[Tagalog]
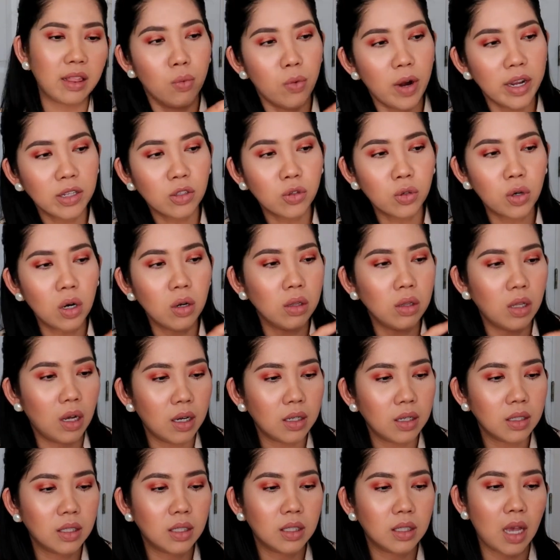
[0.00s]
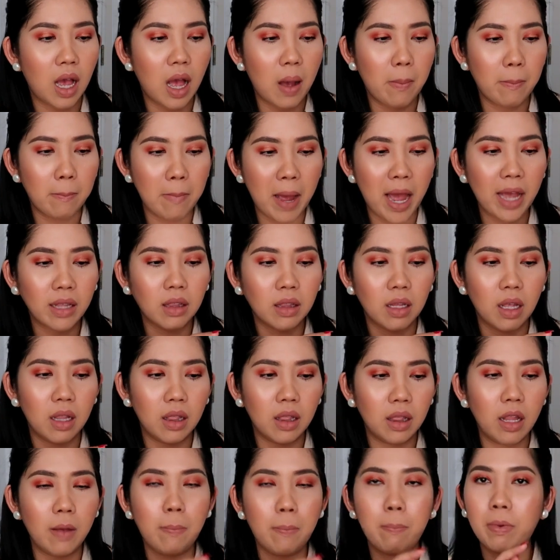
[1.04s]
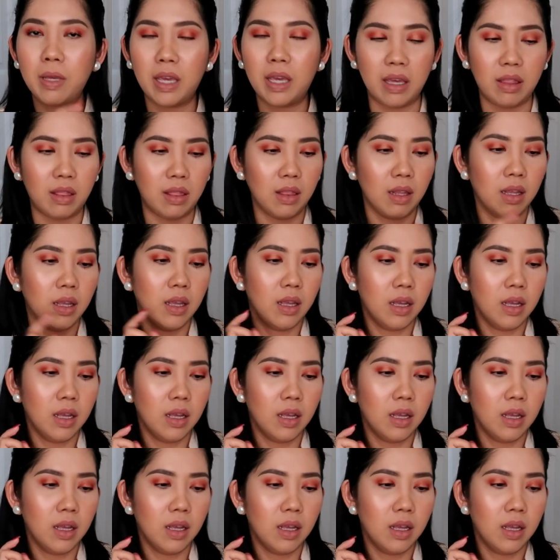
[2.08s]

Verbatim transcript: Retro Luxe Matte Lip Kit.